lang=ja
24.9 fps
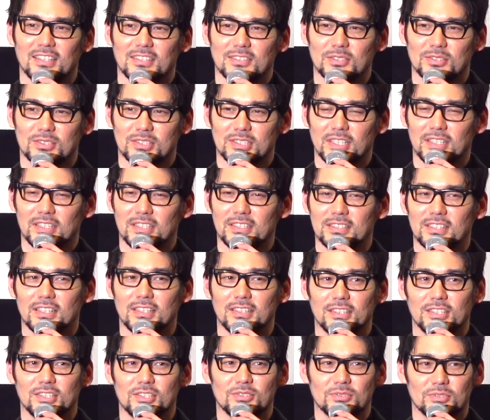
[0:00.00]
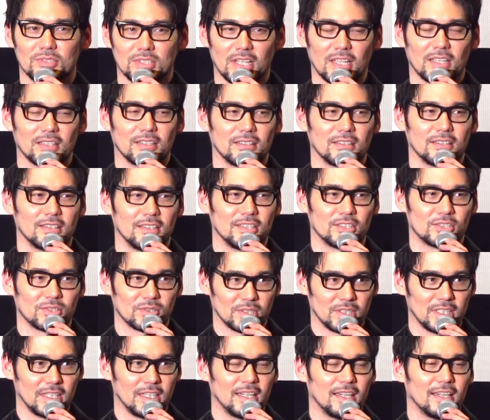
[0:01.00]
そして2022年一緒
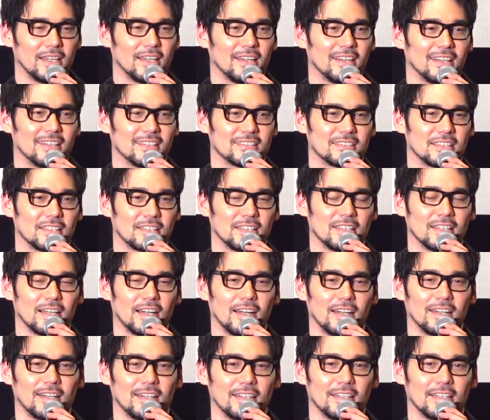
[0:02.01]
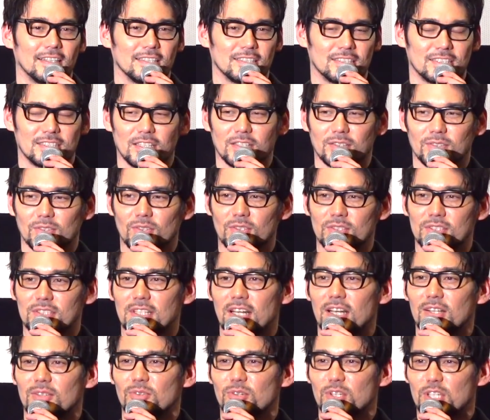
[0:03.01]
に素敵な1年の
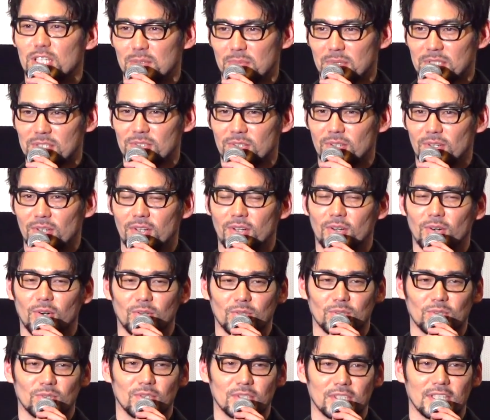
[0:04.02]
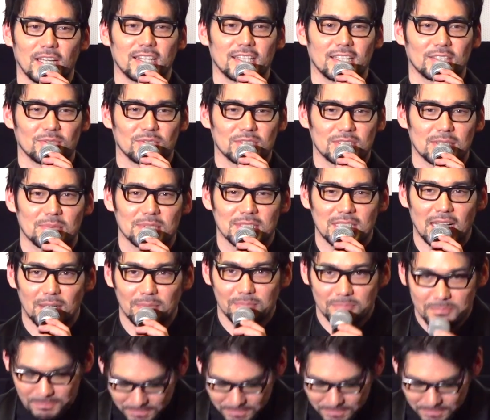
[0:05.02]
スタートを切りましょう。本当にありがとうございました。